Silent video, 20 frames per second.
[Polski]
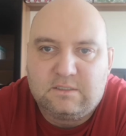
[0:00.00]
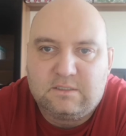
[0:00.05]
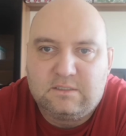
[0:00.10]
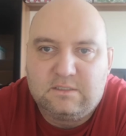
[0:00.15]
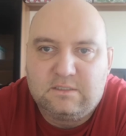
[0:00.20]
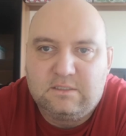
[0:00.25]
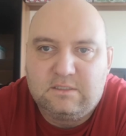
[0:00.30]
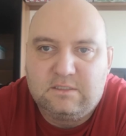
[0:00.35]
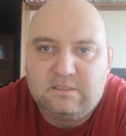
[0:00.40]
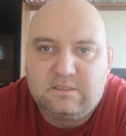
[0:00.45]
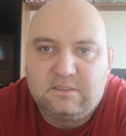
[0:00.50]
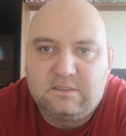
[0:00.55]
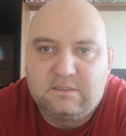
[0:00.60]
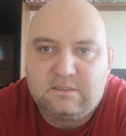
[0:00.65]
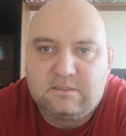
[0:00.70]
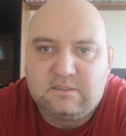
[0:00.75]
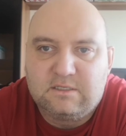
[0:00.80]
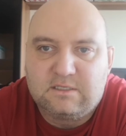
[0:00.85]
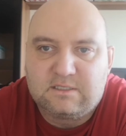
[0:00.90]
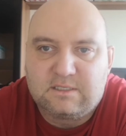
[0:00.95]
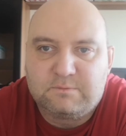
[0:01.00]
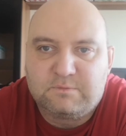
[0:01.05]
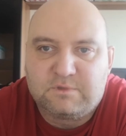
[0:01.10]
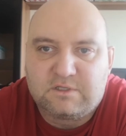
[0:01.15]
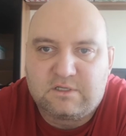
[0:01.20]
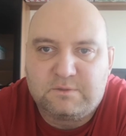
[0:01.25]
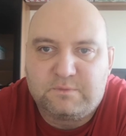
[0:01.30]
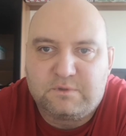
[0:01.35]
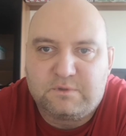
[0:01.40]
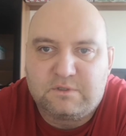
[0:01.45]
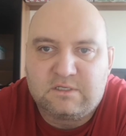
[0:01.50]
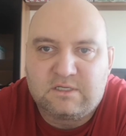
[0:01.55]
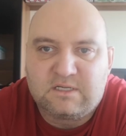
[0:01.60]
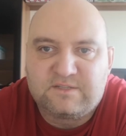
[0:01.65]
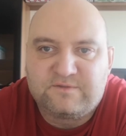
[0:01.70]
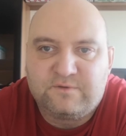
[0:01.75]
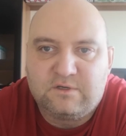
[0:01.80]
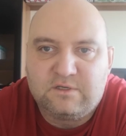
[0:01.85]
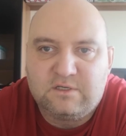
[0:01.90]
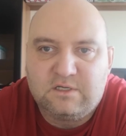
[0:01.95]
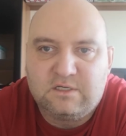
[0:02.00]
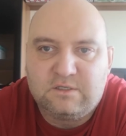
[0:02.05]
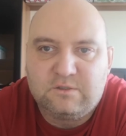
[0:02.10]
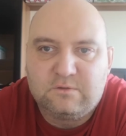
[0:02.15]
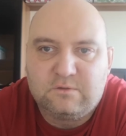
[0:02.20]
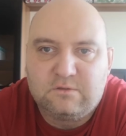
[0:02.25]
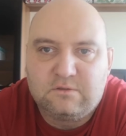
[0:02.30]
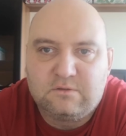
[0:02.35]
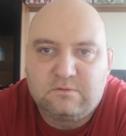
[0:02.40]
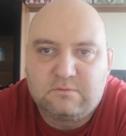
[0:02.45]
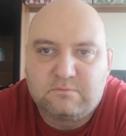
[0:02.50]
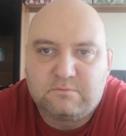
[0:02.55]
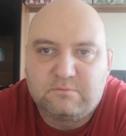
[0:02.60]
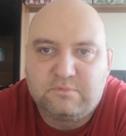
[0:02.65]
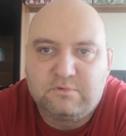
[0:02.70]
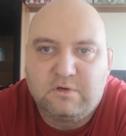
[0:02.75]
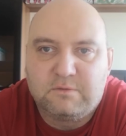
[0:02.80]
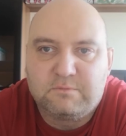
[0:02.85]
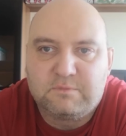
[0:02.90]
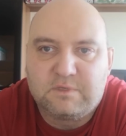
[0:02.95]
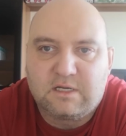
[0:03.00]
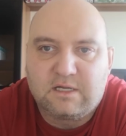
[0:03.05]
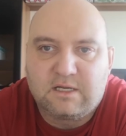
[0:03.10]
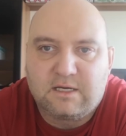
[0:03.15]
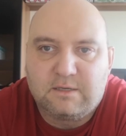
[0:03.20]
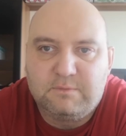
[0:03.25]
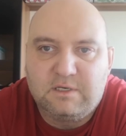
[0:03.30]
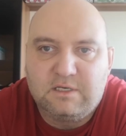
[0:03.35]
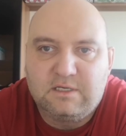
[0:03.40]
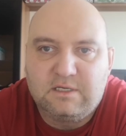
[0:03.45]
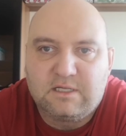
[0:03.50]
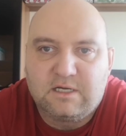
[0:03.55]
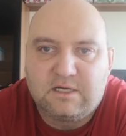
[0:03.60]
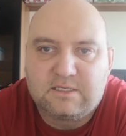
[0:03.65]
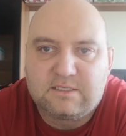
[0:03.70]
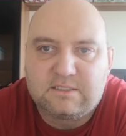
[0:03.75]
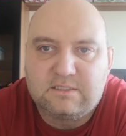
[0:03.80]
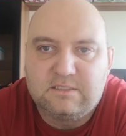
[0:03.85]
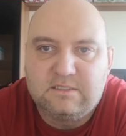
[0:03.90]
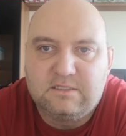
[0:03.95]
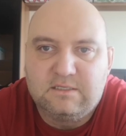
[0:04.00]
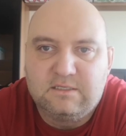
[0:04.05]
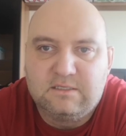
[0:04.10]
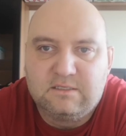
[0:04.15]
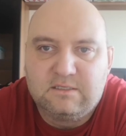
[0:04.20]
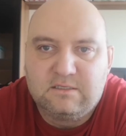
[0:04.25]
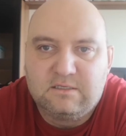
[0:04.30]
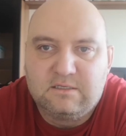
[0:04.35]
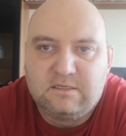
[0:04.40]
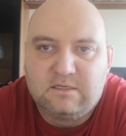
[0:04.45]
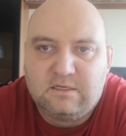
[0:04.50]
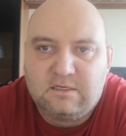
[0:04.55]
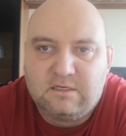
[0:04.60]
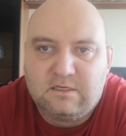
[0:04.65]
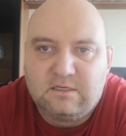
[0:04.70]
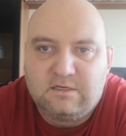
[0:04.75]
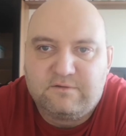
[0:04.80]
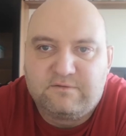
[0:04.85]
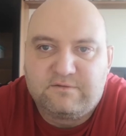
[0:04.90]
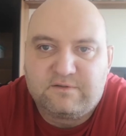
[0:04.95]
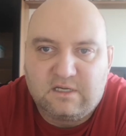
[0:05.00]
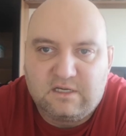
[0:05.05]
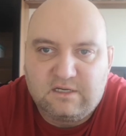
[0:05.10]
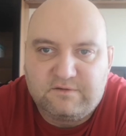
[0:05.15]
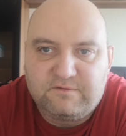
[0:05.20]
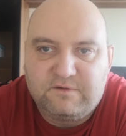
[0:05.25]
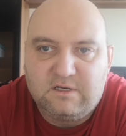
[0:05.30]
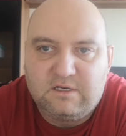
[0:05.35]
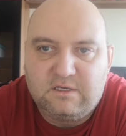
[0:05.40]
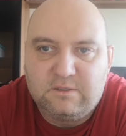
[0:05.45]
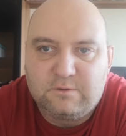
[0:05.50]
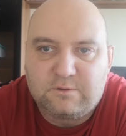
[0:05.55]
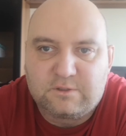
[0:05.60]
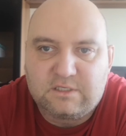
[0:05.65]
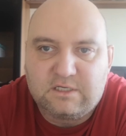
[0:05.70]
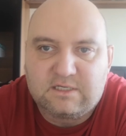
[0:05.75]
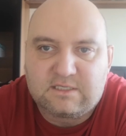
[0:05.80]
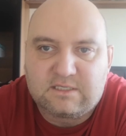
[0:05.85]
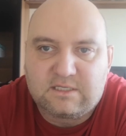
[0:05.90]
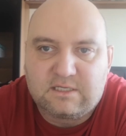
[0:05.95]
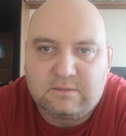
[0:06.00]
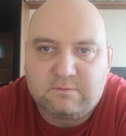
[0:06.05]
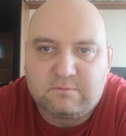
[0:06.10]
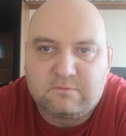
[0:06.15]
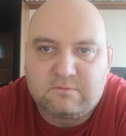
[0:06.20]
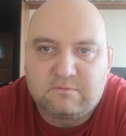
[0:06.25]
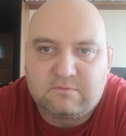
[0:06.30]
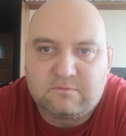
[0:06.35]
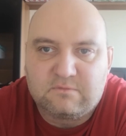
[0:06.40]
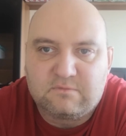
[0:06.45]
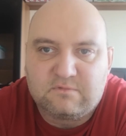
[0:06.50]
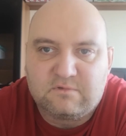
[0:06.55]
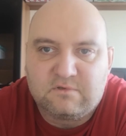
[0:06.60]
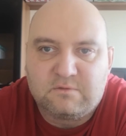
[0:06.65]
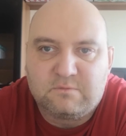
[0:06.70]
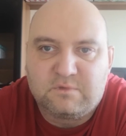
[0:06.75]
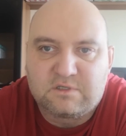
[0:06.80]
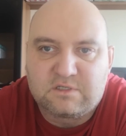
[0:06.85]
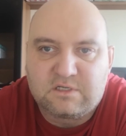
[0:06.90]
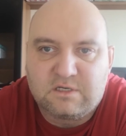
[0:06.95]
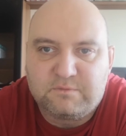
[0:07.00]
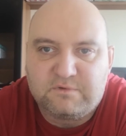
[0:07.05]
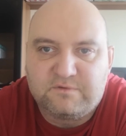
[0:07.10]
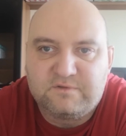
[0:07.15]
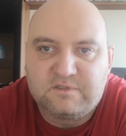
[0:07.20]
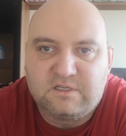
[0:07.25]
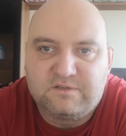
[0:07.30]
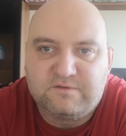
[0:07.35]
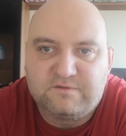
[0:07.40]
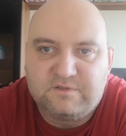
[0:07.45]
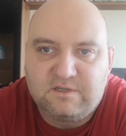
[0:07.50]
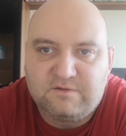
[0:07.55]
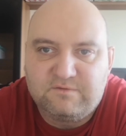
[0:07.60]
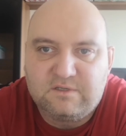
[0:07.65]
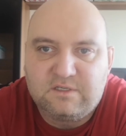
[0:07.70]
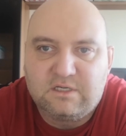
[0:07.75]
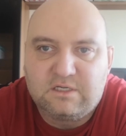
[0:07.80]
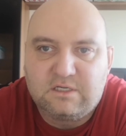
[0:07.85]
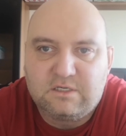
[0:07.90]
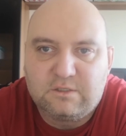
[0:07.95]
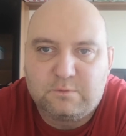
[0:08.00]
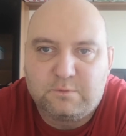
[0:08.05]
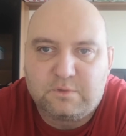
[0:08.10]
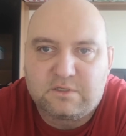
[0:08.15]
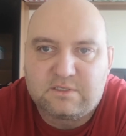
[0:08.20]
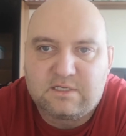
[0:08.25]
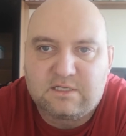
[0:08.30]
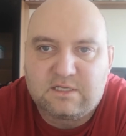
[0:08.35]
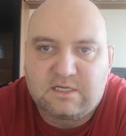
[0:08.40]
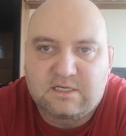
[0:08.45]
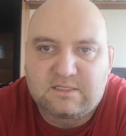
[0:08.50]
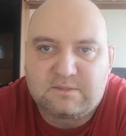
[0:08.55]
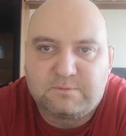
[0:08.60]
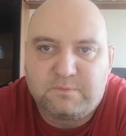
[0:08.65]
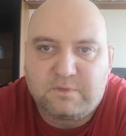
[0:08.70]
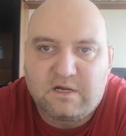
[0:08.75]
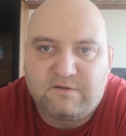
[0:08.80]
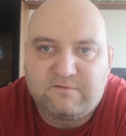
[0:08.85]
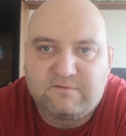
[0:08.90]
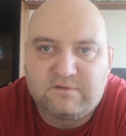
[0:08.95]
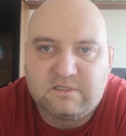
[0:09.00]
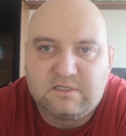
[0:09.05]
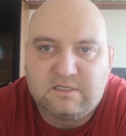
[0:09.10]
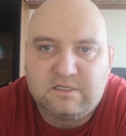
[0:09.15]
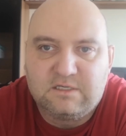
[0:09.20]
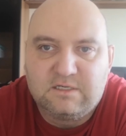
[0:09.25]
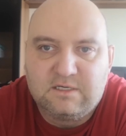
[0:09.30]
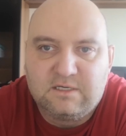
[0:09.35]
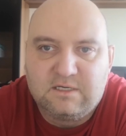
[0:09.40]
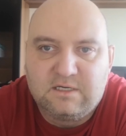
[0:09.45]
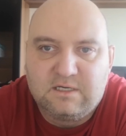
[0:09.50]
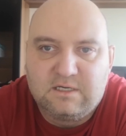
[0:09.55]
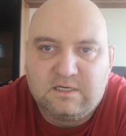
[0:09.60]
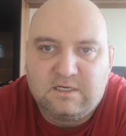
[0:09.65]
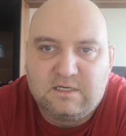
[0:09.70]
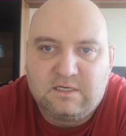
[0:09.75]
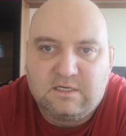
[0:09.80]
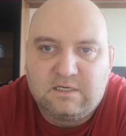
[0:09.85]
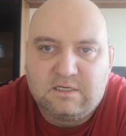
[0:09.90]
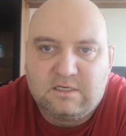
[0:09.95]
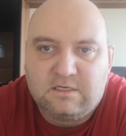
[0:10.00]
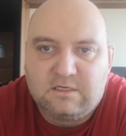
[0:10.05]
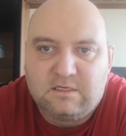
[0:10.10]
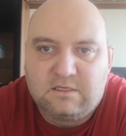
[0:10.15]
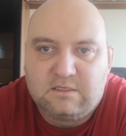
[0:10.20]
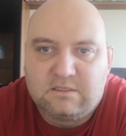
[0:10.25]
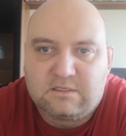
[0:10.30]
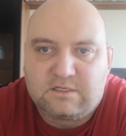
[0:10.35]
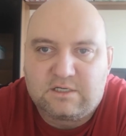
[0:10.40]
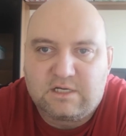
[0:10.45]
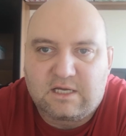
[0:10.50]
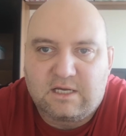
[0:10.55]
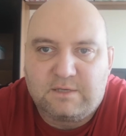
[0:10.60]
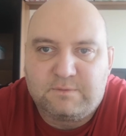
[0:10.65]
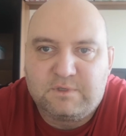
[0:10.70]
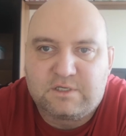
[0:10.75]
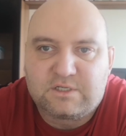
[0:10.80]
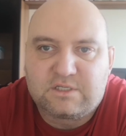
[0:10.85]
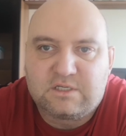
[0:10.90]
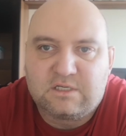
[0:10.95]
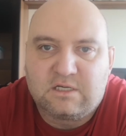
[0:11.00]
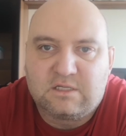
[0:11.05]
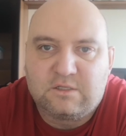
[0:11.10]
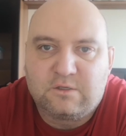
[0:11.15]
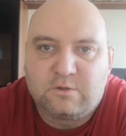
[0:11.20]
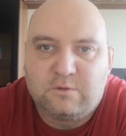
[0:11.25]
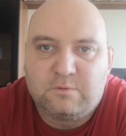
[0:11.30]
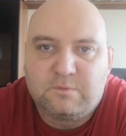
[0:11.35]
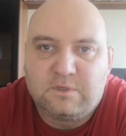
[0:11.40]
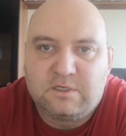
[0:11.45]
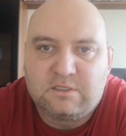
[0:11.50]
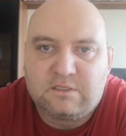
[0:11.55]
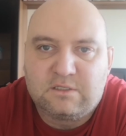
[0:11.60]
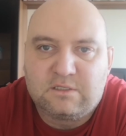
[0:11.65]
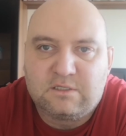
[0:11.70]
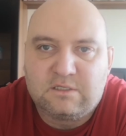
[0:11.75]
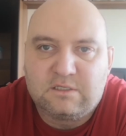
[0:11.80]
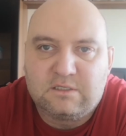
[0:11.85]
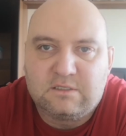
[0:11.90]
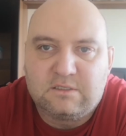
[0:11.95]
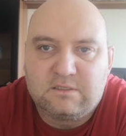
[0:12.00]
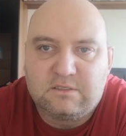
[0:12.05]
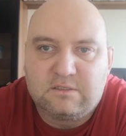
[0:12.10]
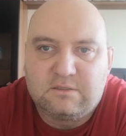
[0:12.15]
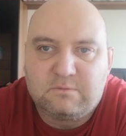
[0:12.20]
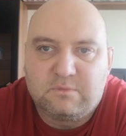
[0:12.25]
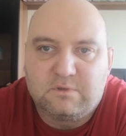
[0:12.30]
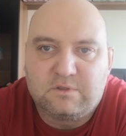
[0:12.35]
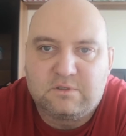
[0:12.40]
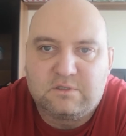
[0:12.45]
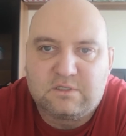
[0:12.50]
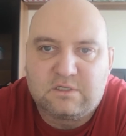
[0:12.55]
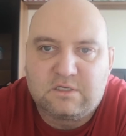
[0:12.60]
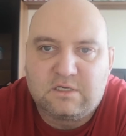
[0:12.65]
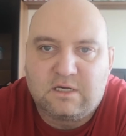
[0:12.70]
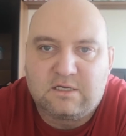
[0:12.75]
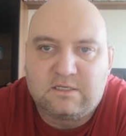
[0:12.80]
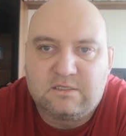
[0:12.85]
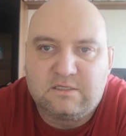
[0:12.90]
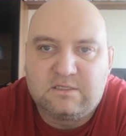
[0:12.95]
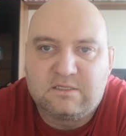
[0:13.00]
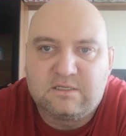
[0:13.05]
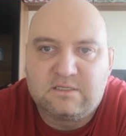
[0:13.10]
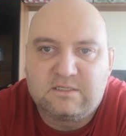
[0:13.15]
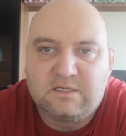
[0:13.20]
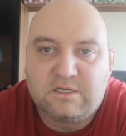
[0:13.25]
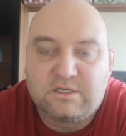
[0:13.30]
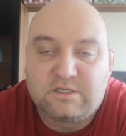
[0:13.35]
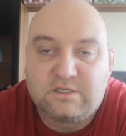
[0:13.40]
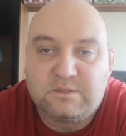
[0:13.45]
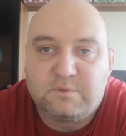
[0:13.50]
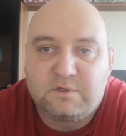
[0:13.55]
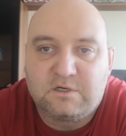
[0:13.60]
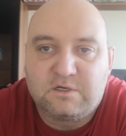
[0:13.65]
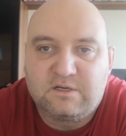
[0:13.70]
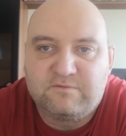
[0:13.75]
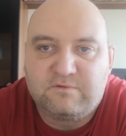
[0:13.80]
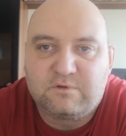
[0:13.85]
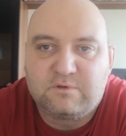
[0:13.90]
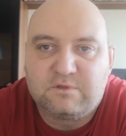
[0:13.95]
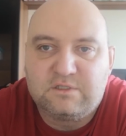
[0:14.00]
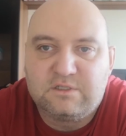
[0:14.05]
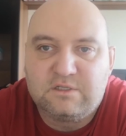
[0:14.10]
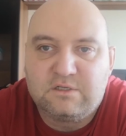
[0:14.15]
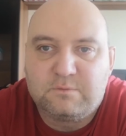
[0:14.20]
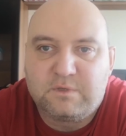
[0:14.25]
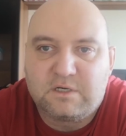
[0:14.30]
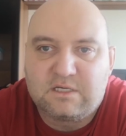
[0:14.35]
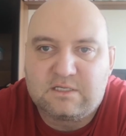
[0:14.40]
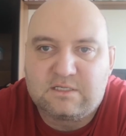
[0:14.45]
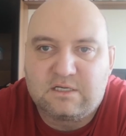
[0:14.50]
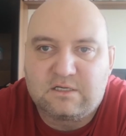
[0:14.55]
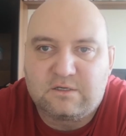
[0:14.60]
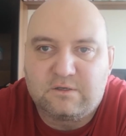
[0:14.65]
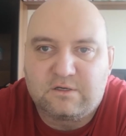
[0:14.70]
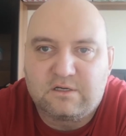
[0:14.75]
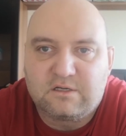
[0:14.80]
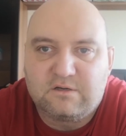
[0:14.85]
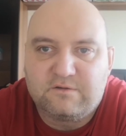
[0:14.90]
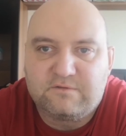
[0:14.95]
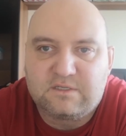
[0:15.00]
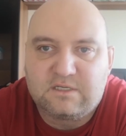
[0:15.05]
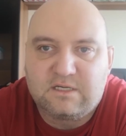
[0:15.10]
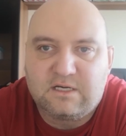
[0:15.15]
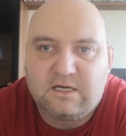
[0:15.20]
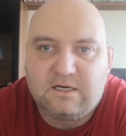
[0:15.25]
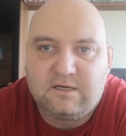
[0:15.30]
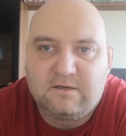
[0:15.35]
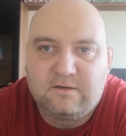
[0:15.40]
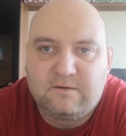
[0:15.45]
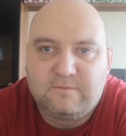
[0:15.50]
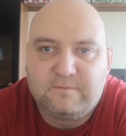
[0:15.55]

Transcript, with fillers: I Jestem od tej pory na zwolnieniu, byłem na rehabilitacji. W tej chwili już jestem, no można powiedzieć, w 90% sprawny. Czekam jeszcze na dokumenty bądź na decyzję, czy mogę wrócić do pracy jako kierowca